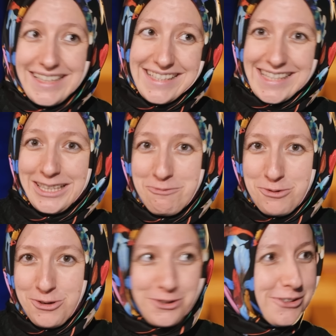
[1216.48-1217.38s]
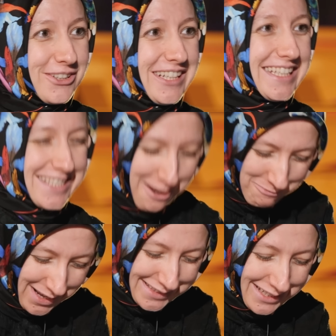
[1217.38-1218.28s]
diye sana bu yükü yükleyeceğim.
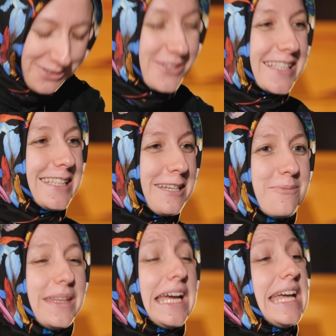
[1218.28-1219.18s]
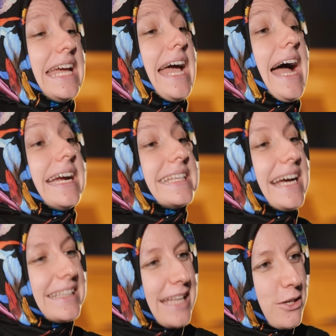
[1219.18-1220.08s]
ben de not alayım
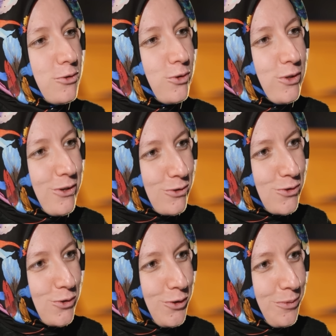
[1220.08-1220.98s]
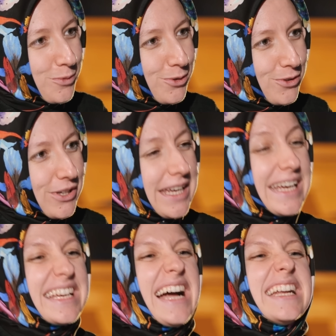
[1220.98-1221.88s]
erkenden yüklüyoruz sorumluluğu.
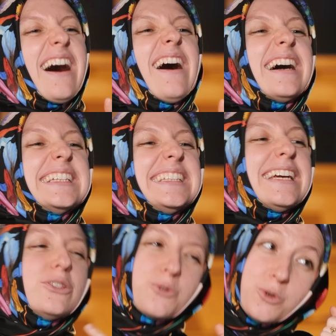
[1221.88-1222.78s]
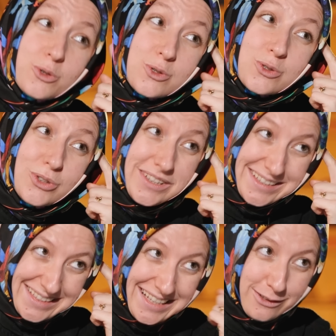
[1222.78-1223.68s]
Evet. Yani aidiyet
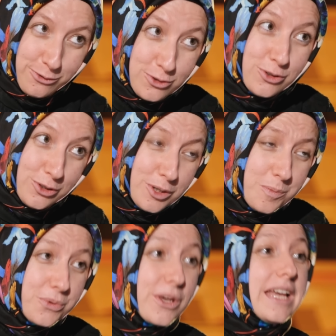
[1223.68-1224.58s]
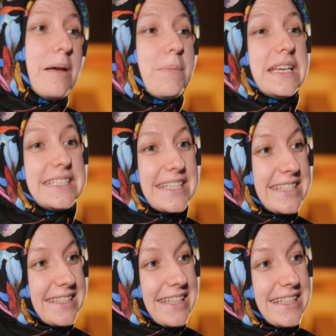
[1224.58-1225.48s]
kursun diye düşünüp 5
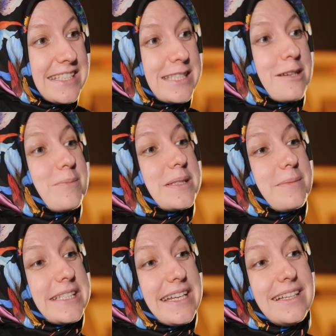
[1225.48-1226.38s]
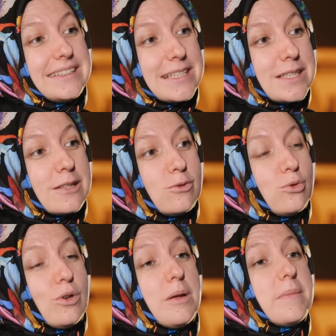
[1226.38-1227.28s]
yaşındaki kızlarımızı mesela
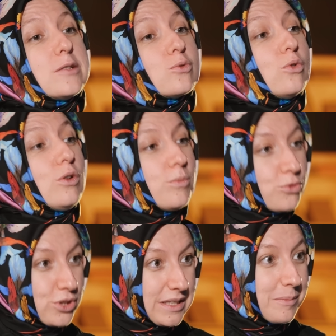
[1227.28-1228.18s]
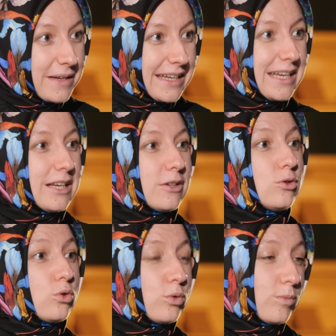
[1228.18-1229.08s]
tesettürle mesulmüş gibi
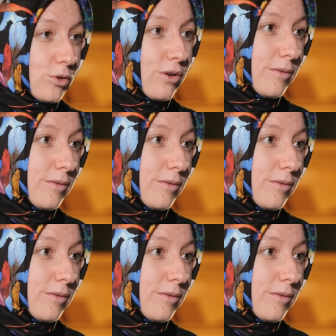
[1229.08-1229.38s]
yükümlü